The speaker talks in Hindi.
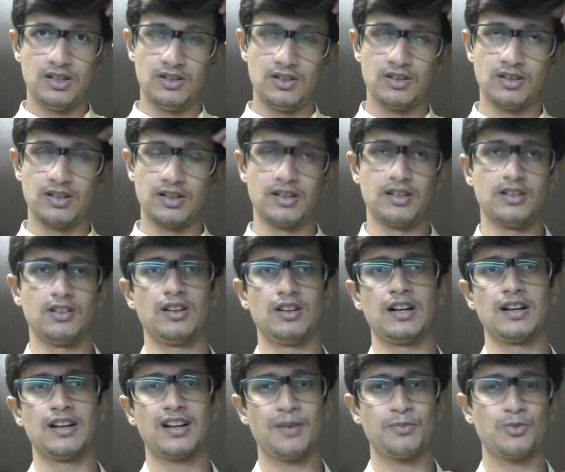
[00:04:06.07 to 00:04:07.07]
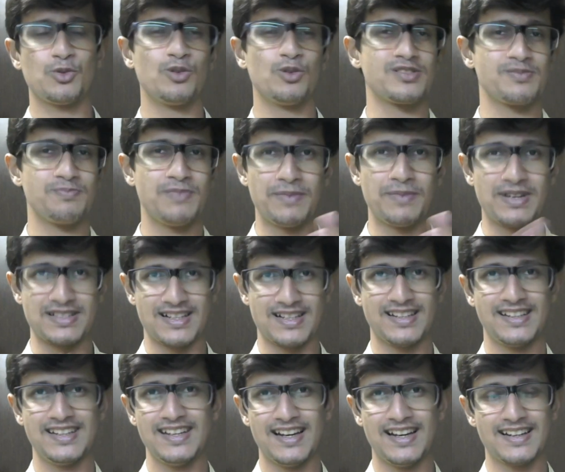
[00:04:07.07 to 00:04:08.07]
और अगर आपको इसमें मज़ा
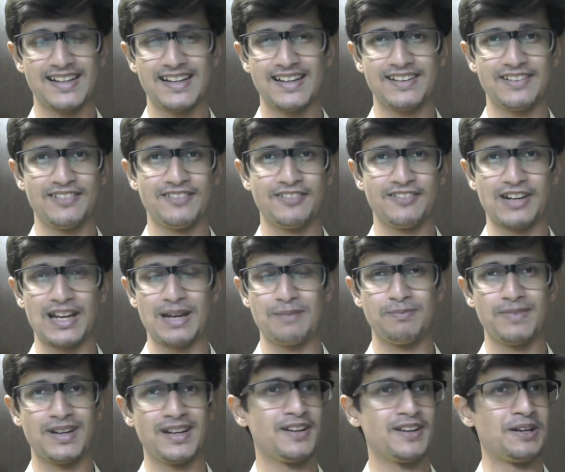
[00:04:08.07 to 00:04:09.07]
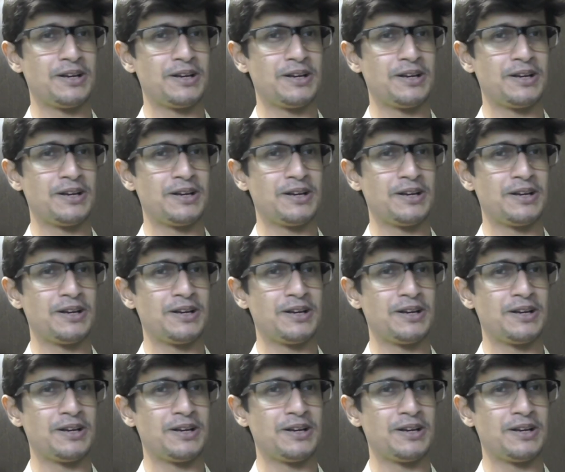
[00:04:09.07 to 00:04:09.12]
नहीं आ रहा है वो गेम में